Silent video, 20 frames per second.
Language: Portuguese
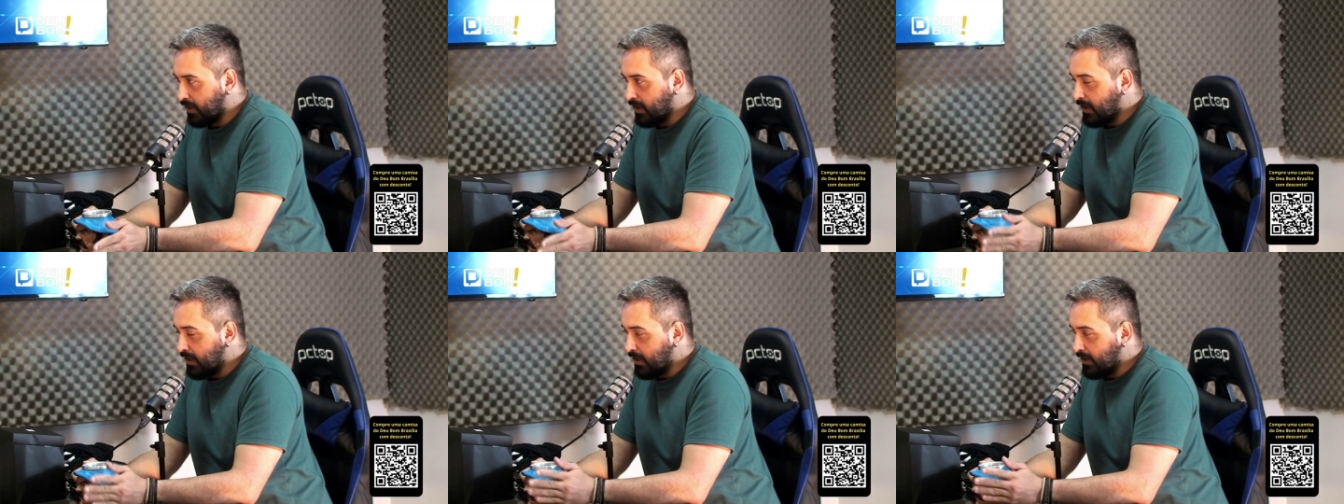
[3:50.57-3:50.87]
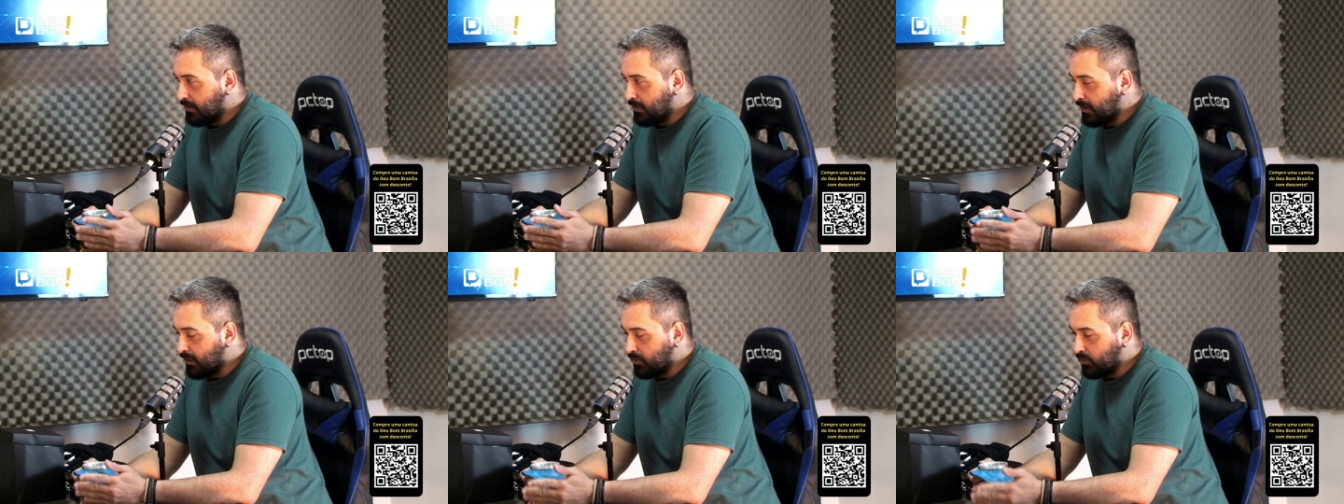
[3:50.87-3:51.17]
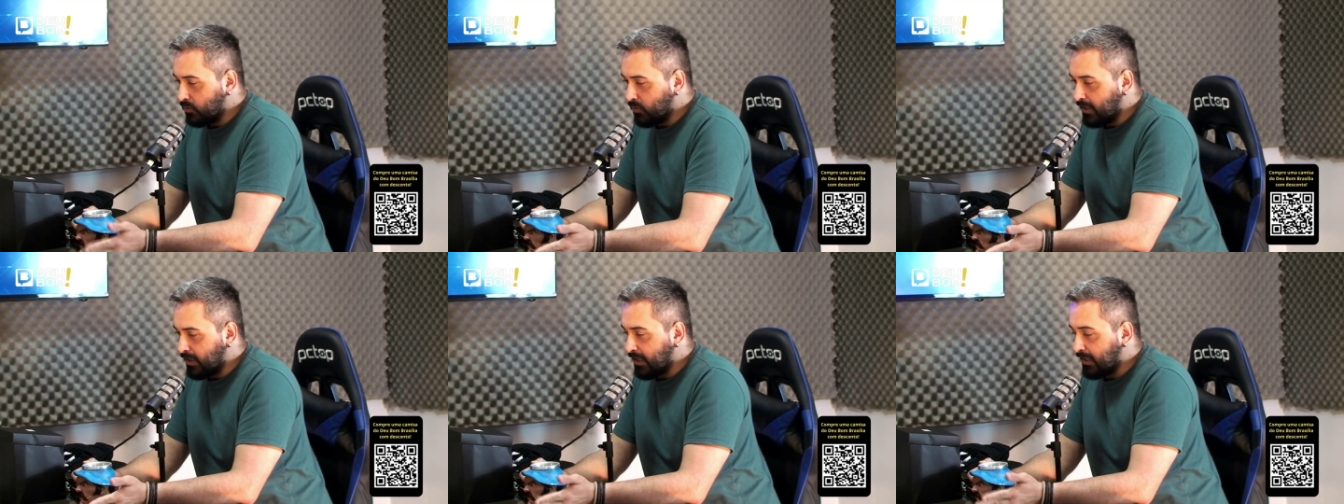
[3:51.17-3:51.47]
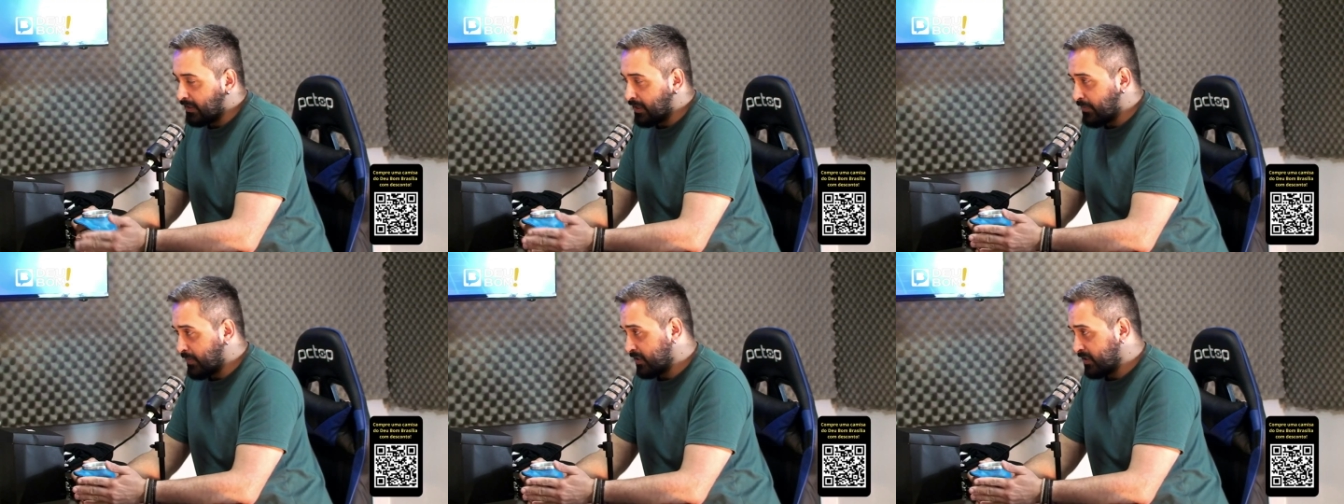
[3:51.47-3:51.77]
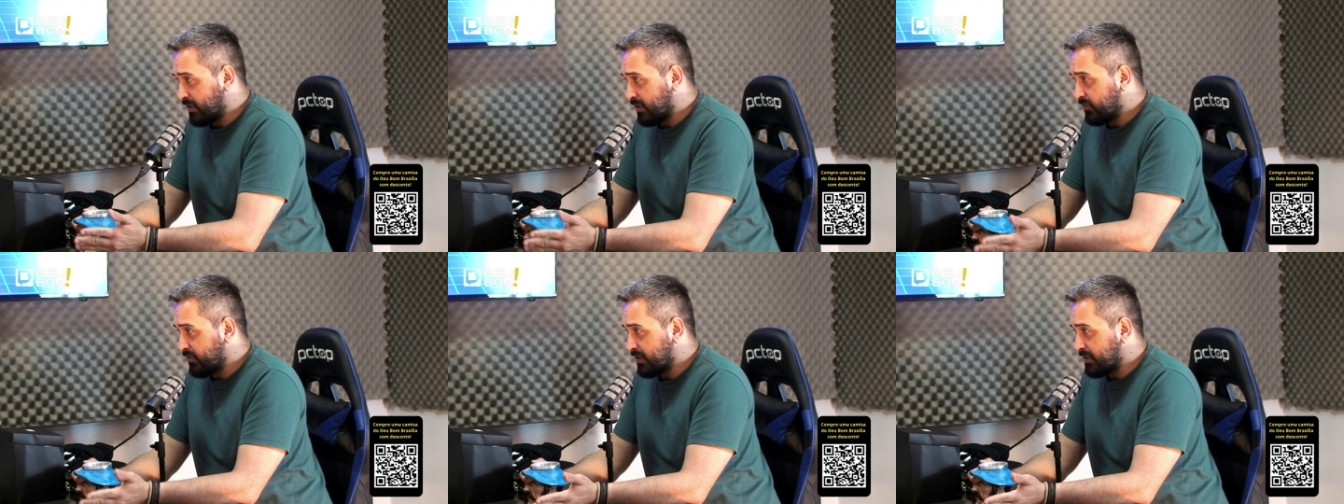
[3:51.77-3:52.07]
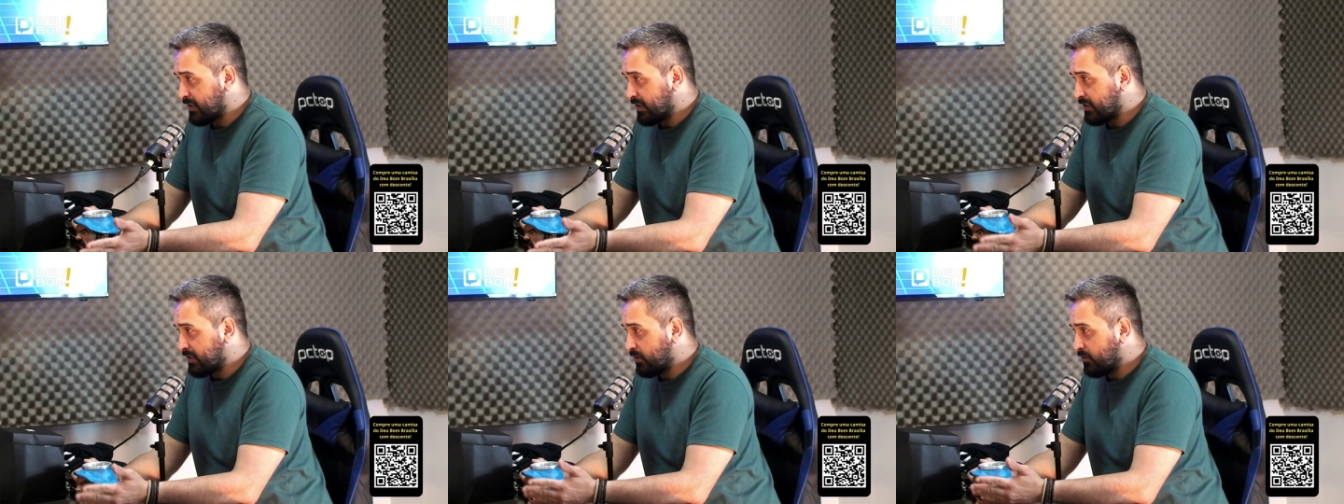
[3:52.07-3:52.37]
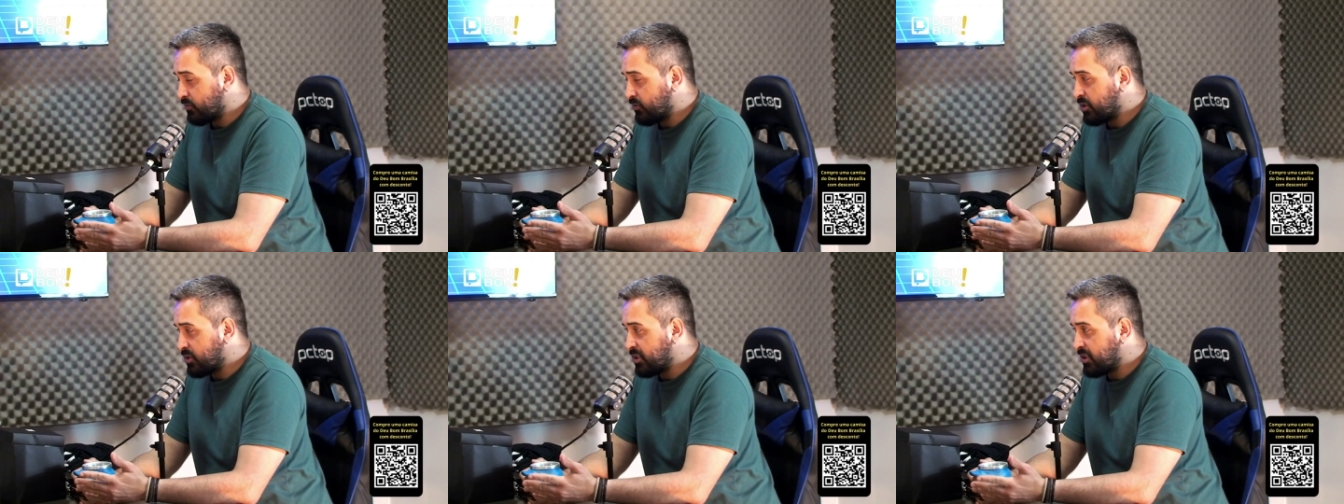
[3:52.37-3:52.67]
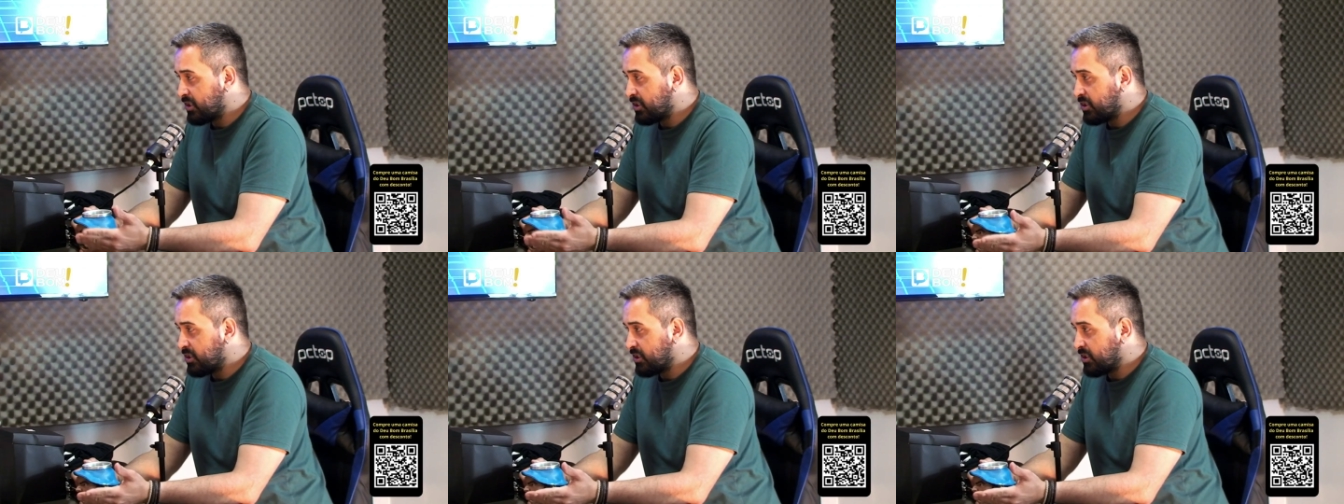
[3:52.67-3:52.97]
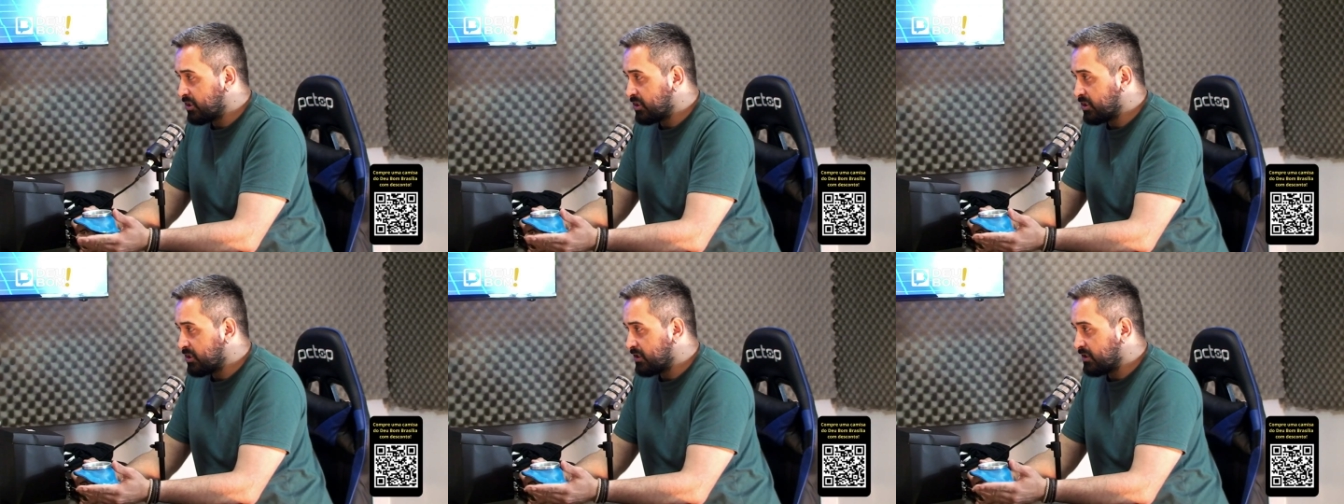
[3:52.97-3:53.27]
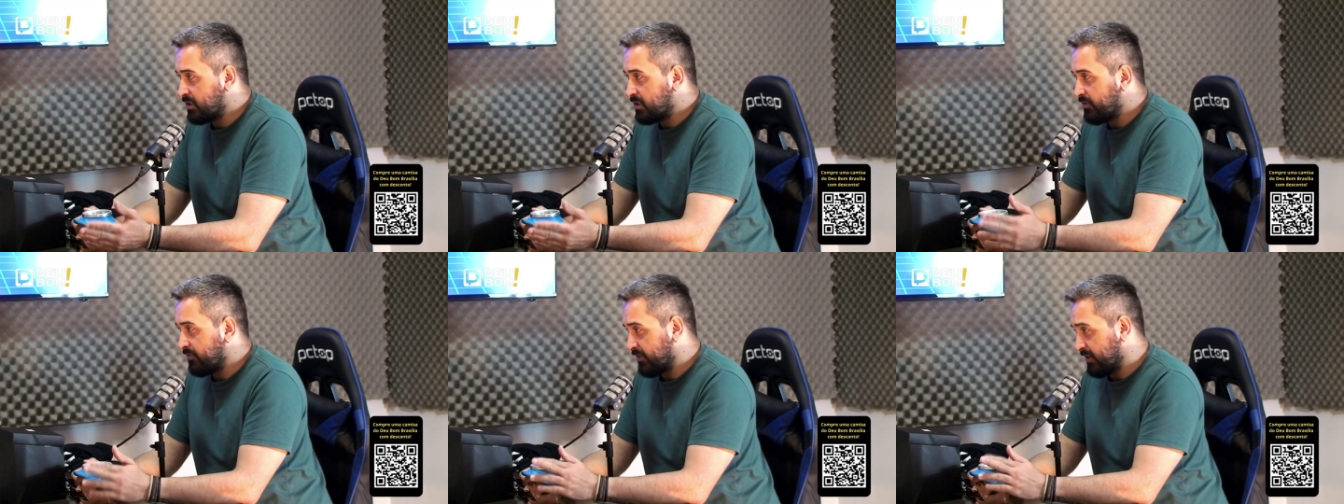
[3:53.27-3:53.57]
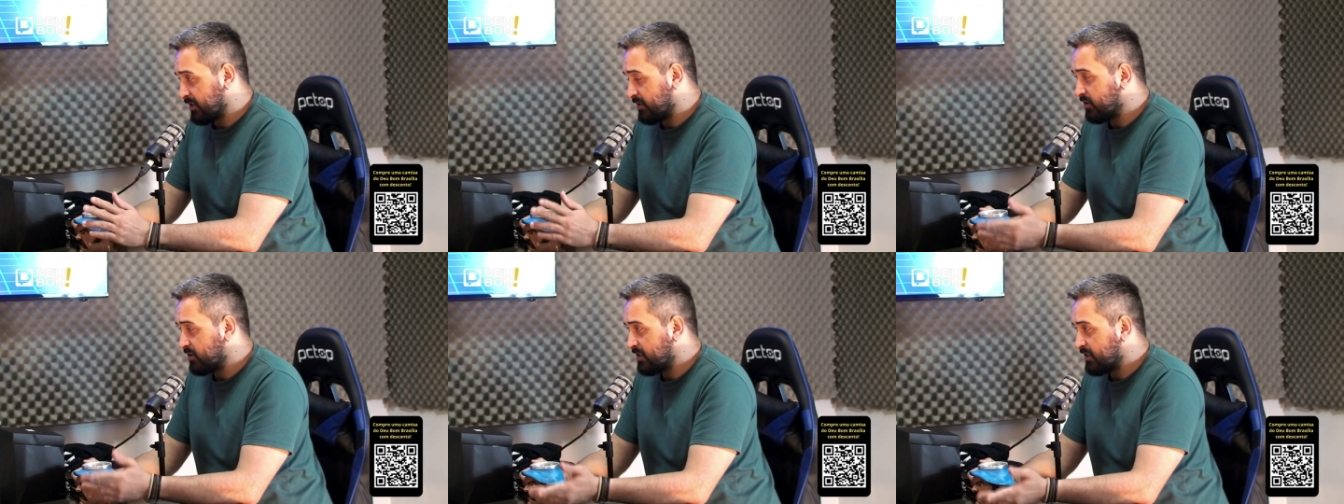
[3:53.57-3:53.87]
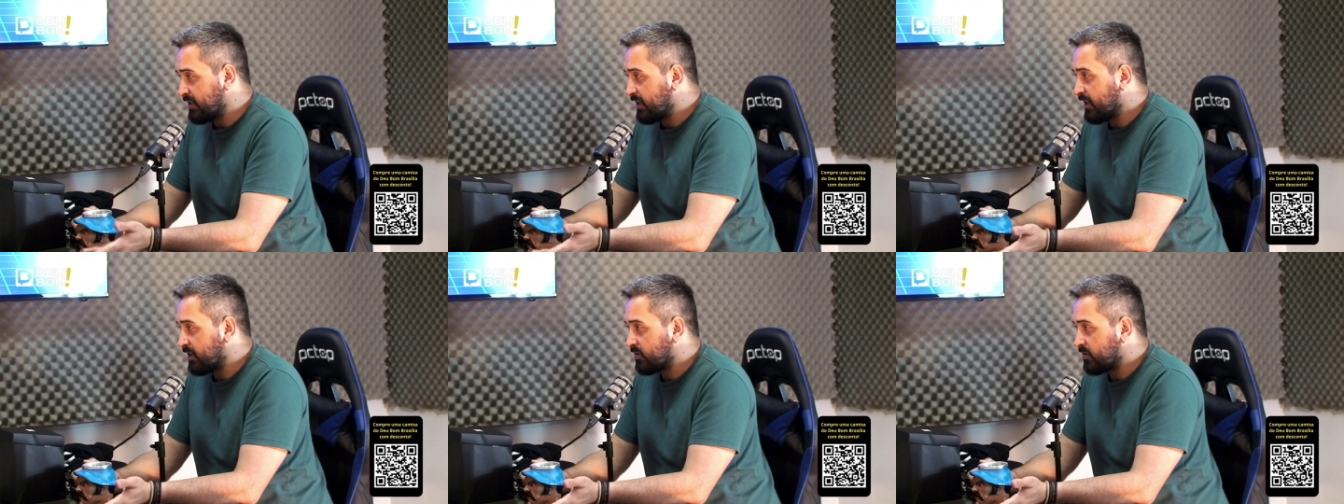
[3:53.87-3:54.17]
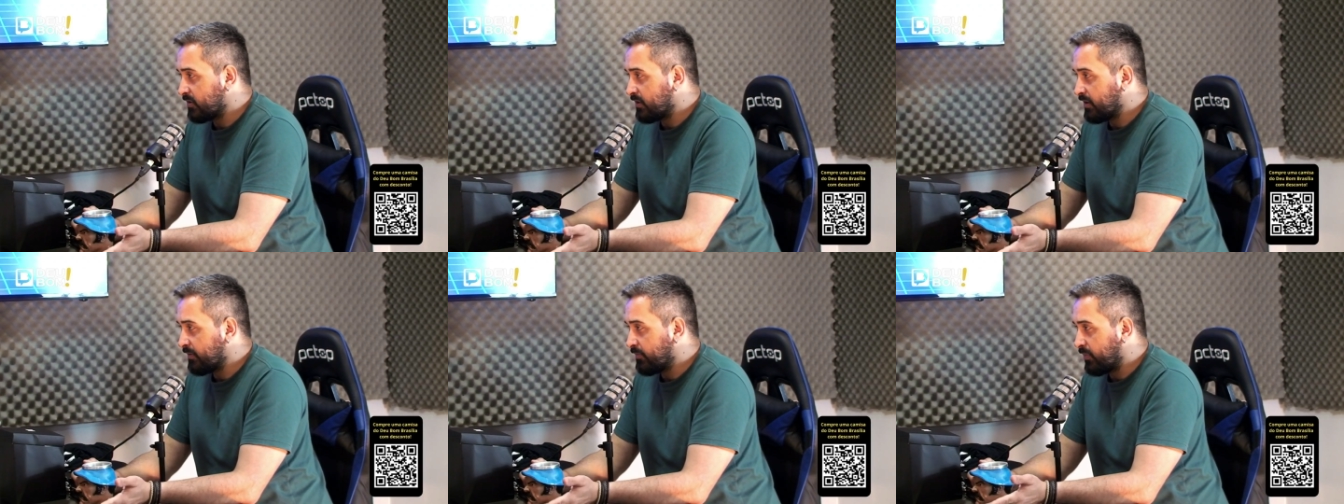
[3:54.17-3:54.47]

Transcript: Isso. Tanto é que é até mais fácil fazer a cirurgia de, de, de inversão de sexo, né?